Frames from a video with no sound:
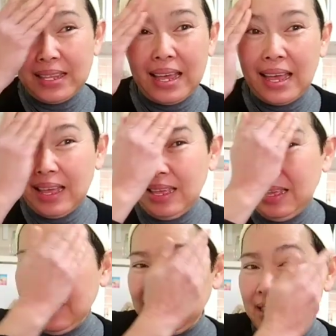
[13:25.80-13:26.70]
นะคะ
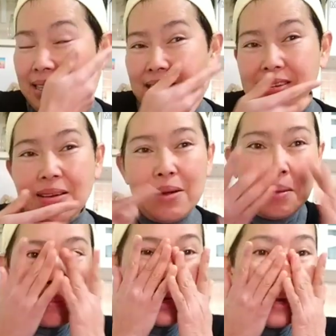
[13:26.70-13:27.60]
แต่ทีนี้ก็
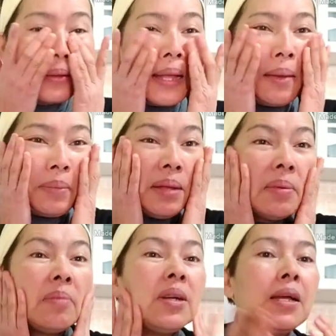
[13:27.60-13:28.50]
มาทำให้
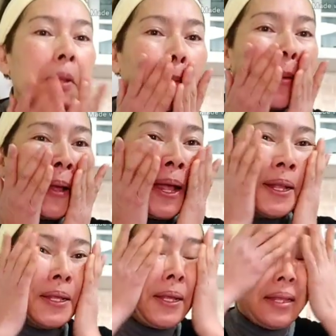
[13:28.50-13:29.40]
เพื่อนๆดูแค่
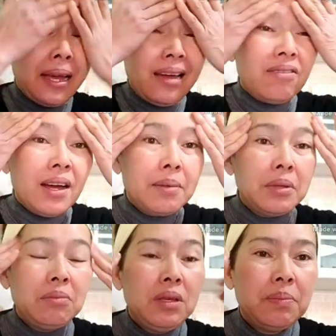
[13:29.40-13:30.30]
นี้นะคะว่ามั
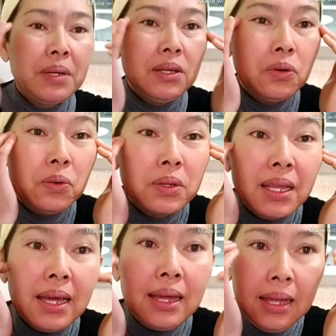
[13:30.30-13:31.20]
นมีประโยชน์
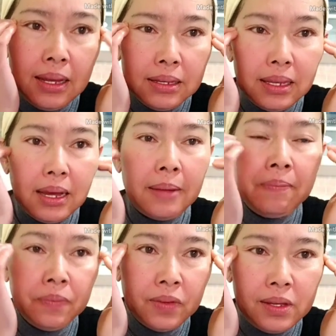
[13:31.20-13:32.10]
ค่ะนะคะ
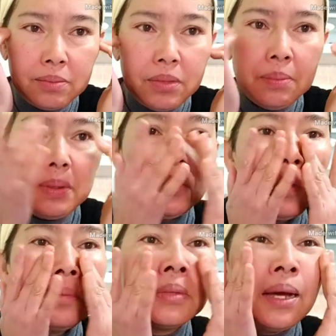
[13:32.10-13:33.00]
จริงมีประโย
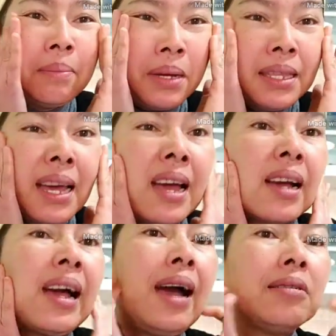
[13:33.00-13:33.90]
ชน์มันทำให้หน้า
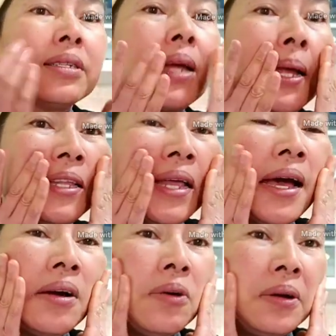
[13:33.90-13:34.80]
ขาวใสหน้า
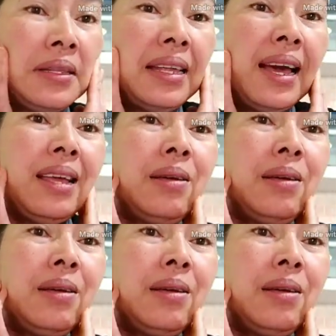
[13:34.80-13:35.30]
อ่อนใย